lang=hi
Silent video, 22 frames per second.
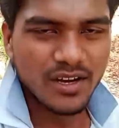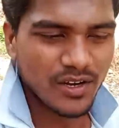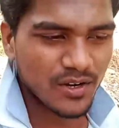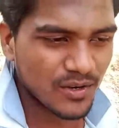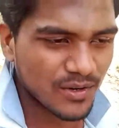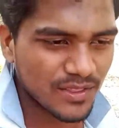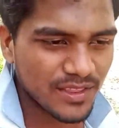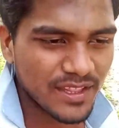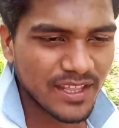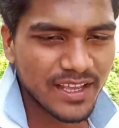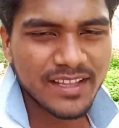
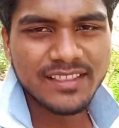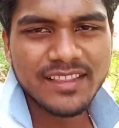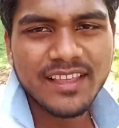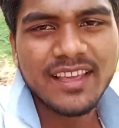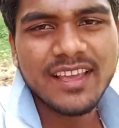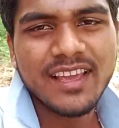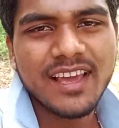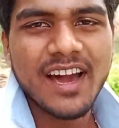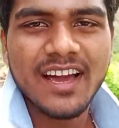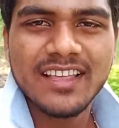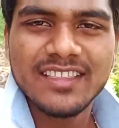और देखते
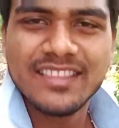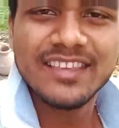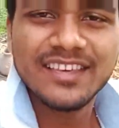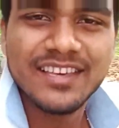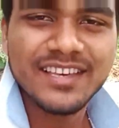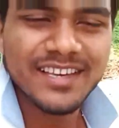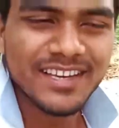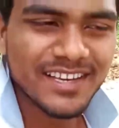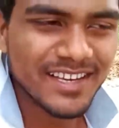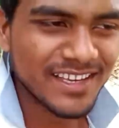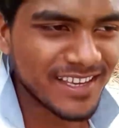हैं आज
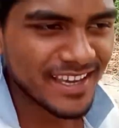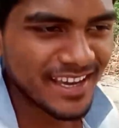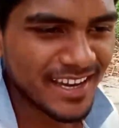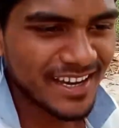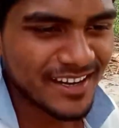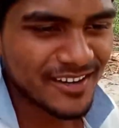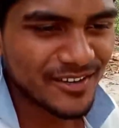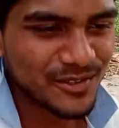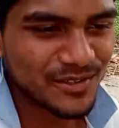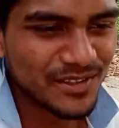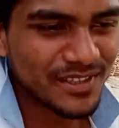क्या
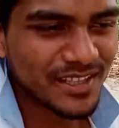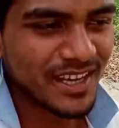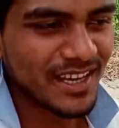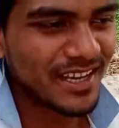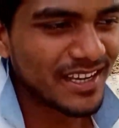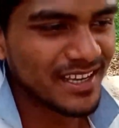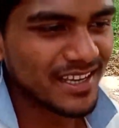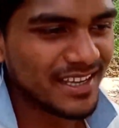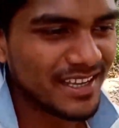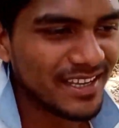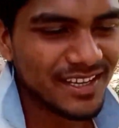होता
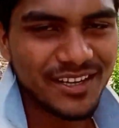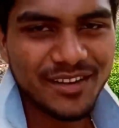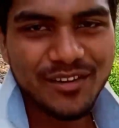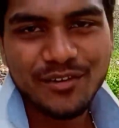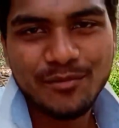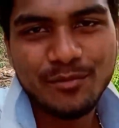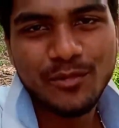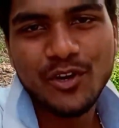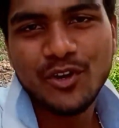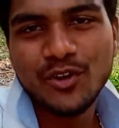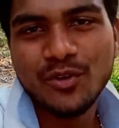है
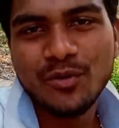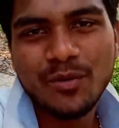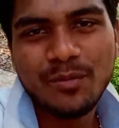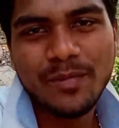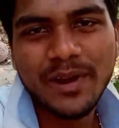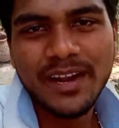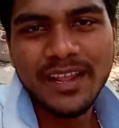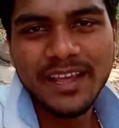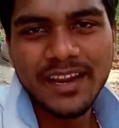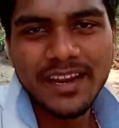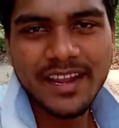वीडियो में
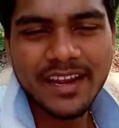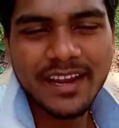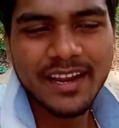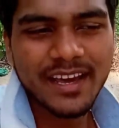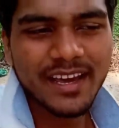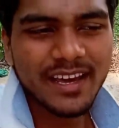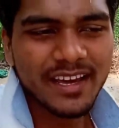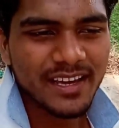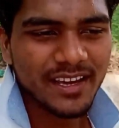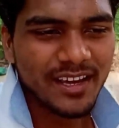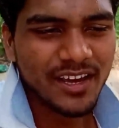बने
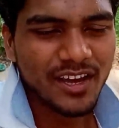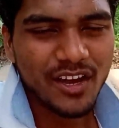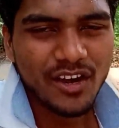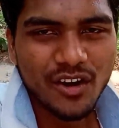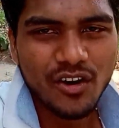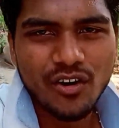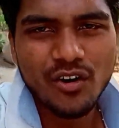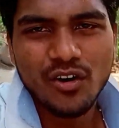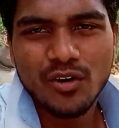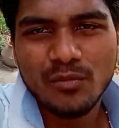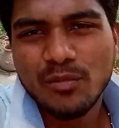रहना
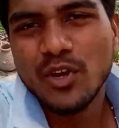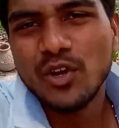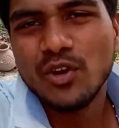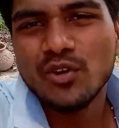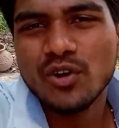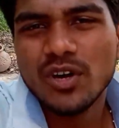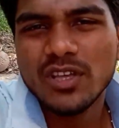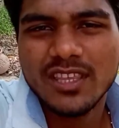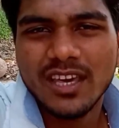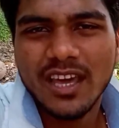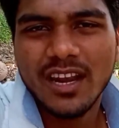और
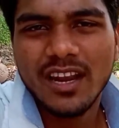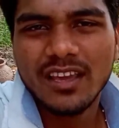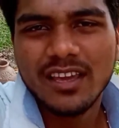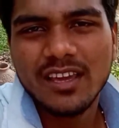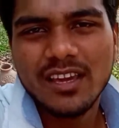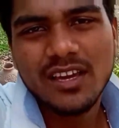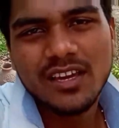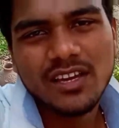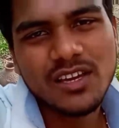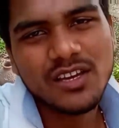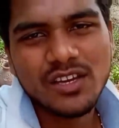वीडियो अच्छा लगे
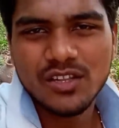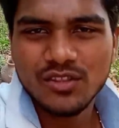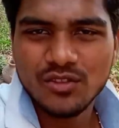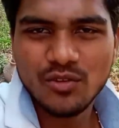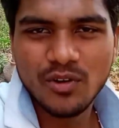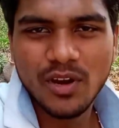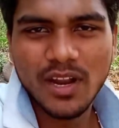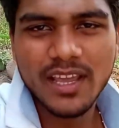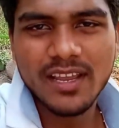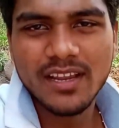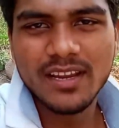तो
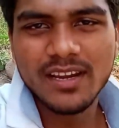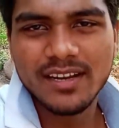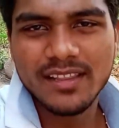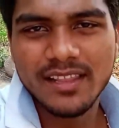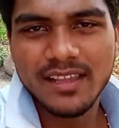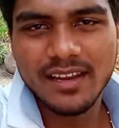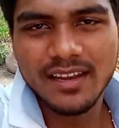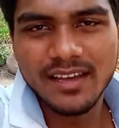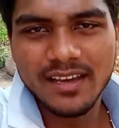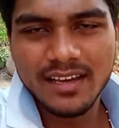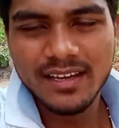लाइक कर
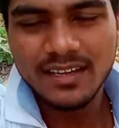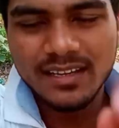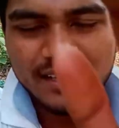देना